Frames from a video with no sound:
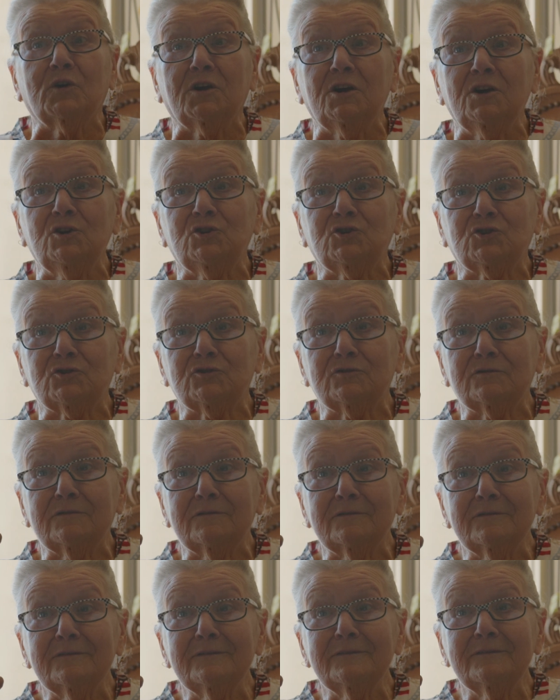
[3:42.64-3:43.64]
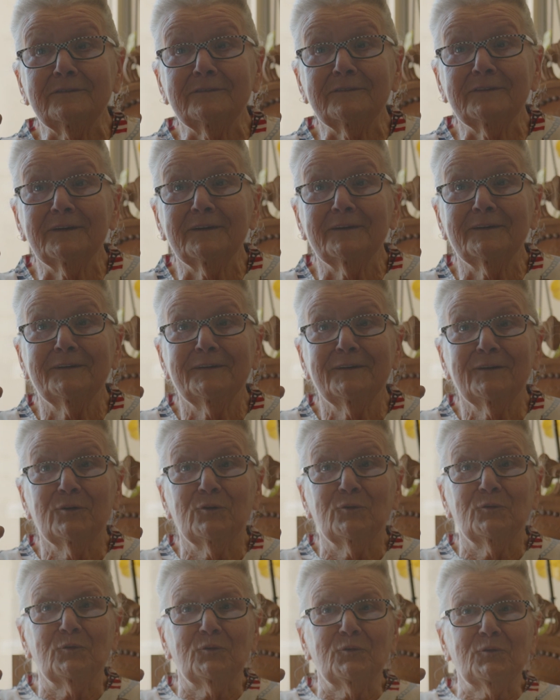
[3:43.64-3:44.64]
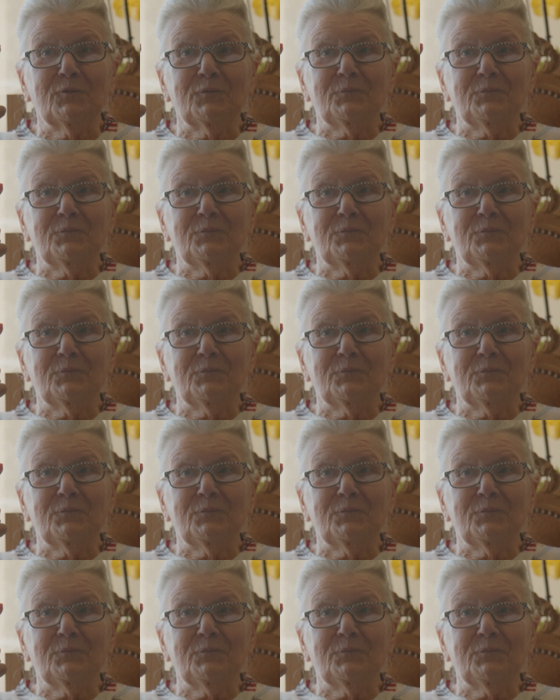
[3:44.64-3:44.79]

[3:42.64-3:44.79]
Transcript: quis. Assim é que